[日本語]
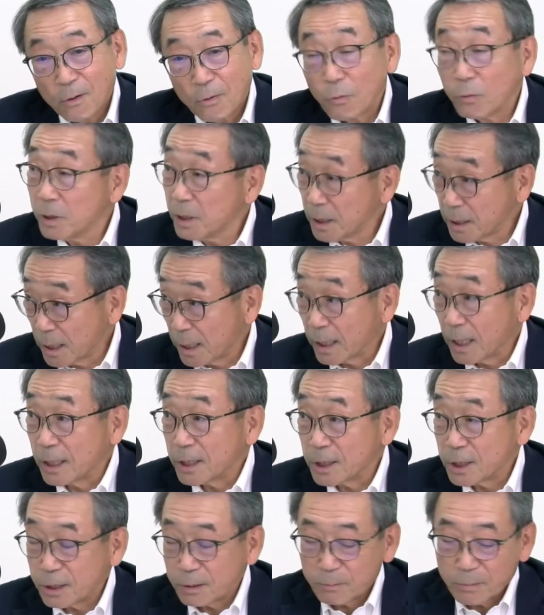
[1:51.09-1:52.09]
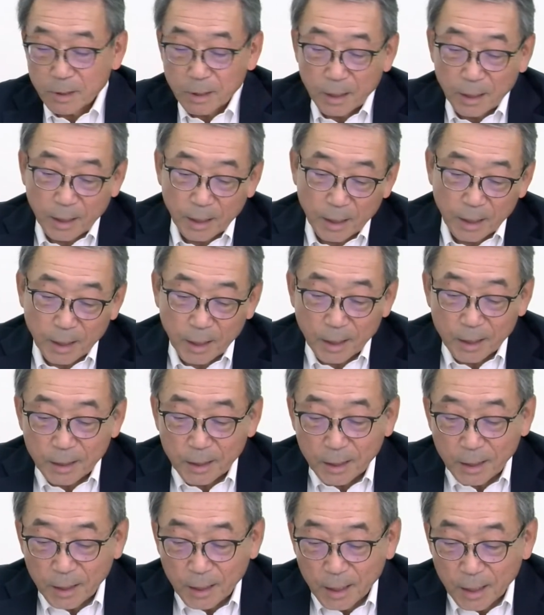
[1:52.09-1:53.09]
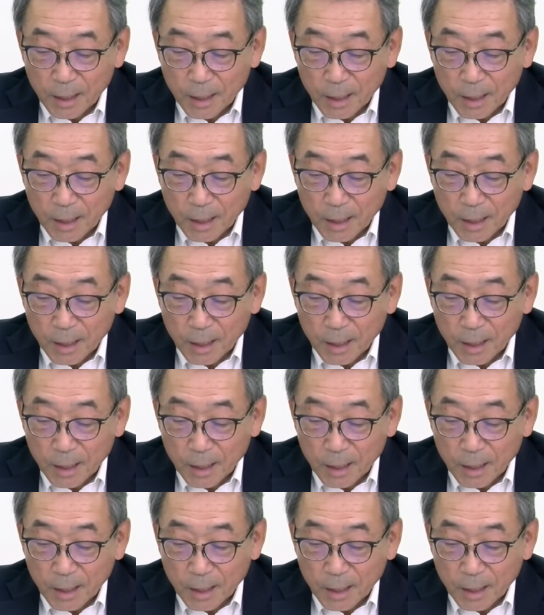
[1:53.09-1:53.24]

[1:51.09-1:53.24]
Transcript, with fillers: 公認会計士、えに、